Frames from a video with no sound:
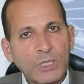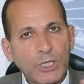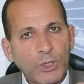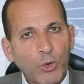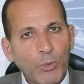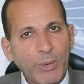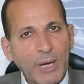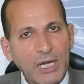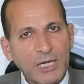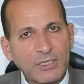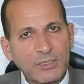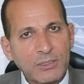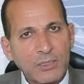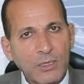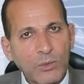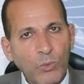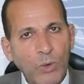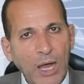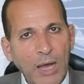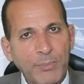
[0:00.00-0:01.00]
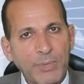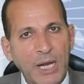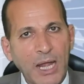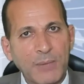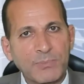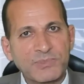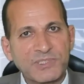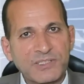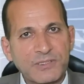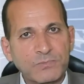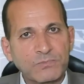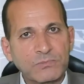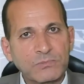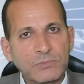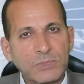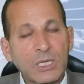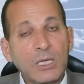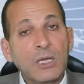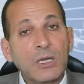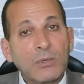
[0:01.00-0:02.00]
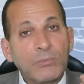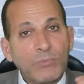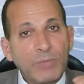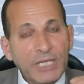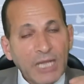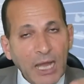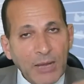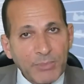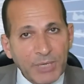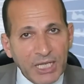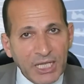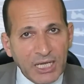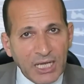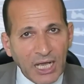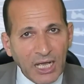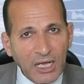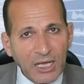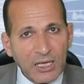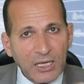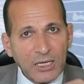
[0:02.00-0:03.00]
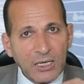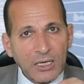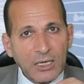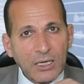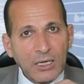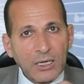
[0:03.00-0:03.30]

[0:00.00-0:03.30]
ليوبارد وأبرامز من أمريكا